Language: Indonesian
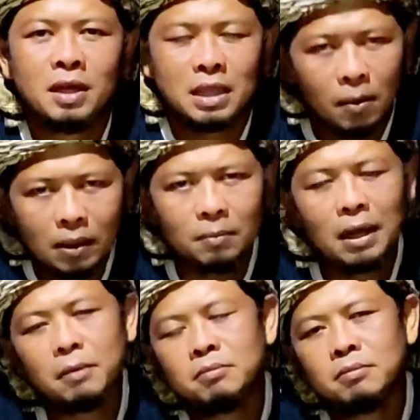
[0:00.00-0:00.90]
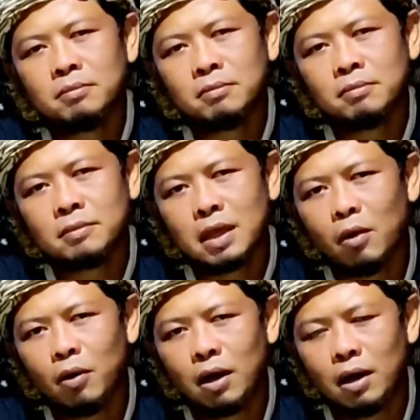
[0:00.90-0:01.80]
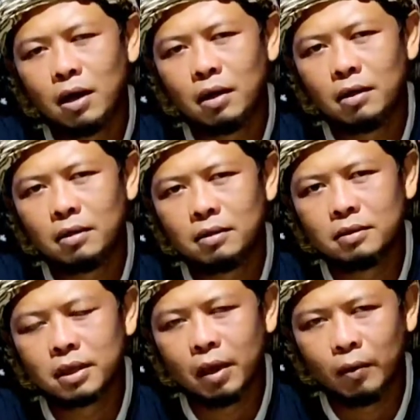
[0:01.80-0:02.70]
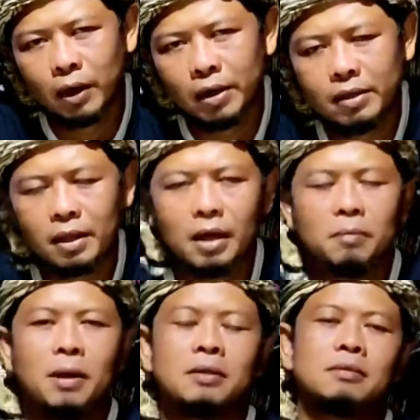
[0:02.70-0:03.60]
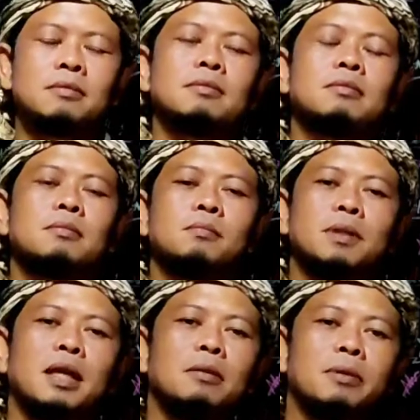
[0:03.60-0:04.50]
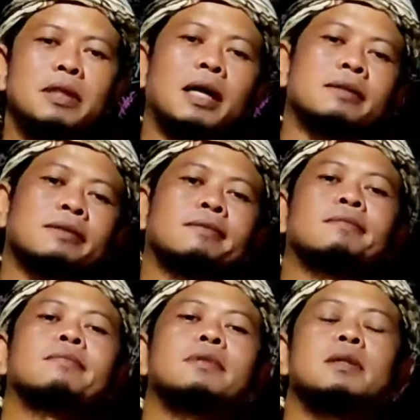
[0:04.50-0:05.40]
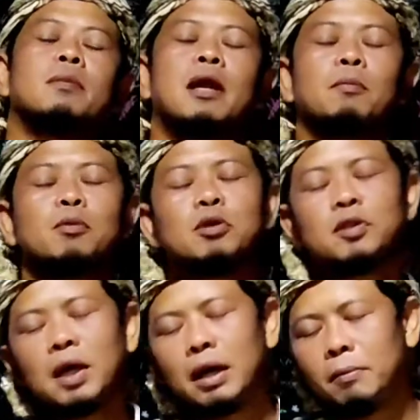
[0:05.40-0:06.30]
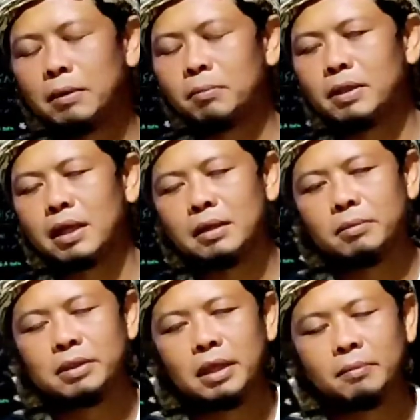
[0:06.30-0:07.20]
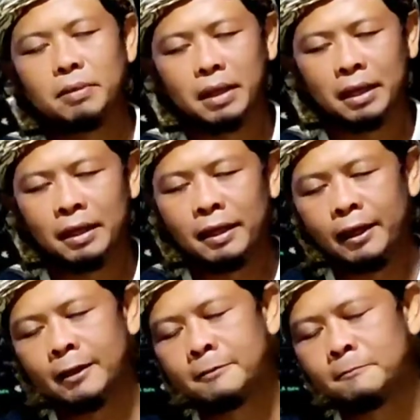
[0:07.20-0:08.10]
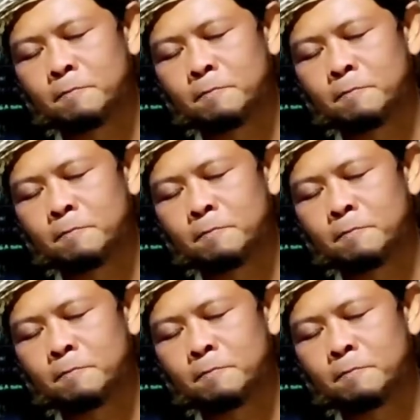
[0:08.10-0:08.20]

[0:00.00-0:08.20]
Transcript: Selamat malam kawan-kawan sahabat petani bijak dimanapun sahabat petani bijak berada ya.